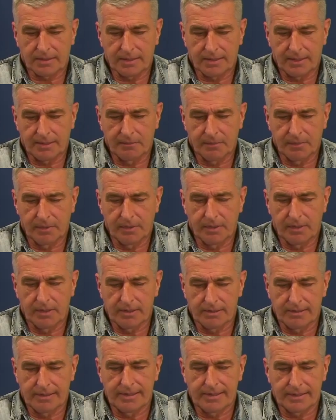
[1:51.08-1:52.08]
dass da eben
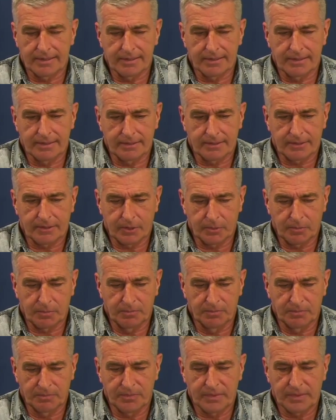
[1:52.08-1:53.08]
äh, diese
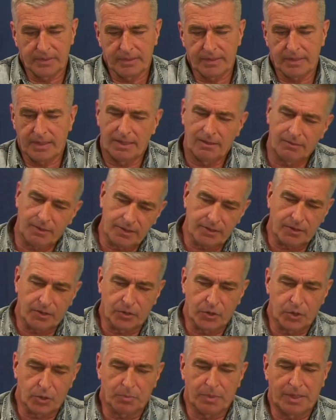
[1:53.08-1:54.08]
Gruppen teilweise
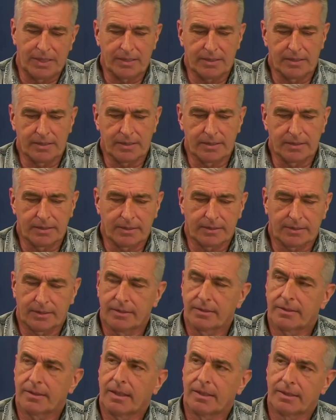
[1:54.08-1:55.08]
auch gespalten sind. Es
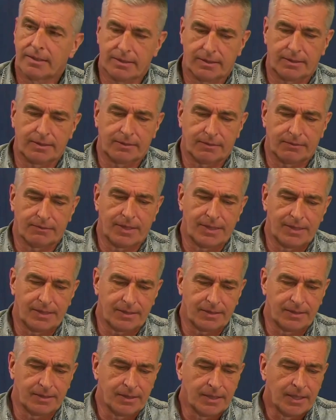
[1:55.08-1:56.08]
gibt eigentlich
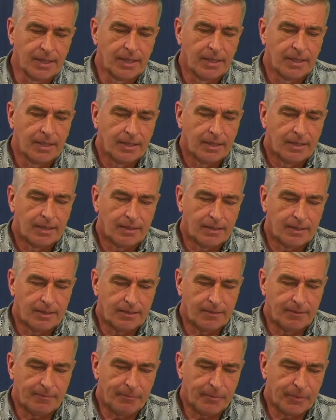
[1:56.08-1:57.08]
welche,
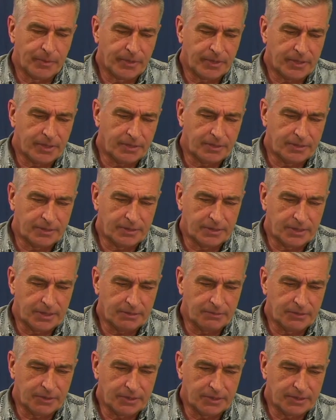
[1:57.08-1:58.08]
äh, Monika
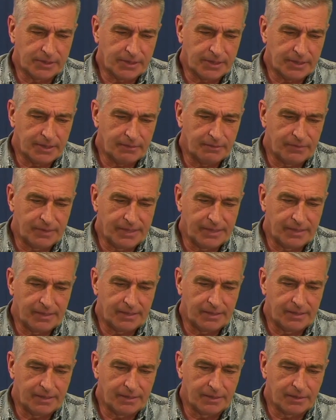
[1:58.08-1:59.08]
Unger wurde da
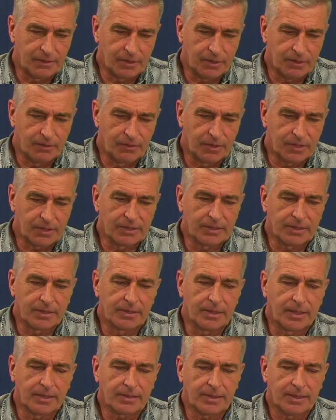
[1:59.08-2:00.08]
erwähnt, die soll wirklich
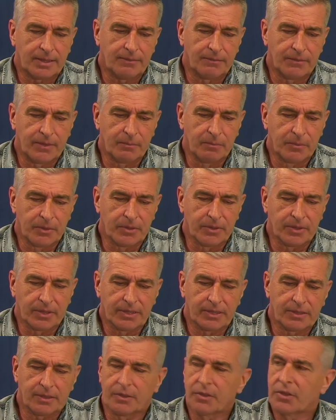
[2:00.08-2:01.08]
gesagt haben, wir müssen
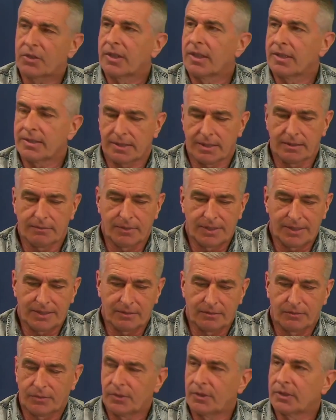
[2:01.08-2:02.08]
Richter und
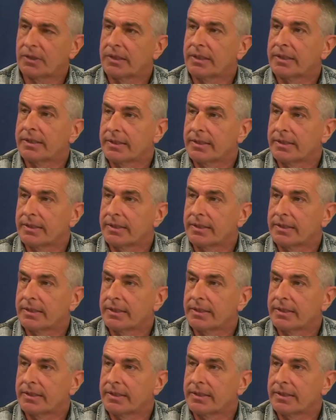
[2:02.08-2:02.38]
Staatsanwälte vor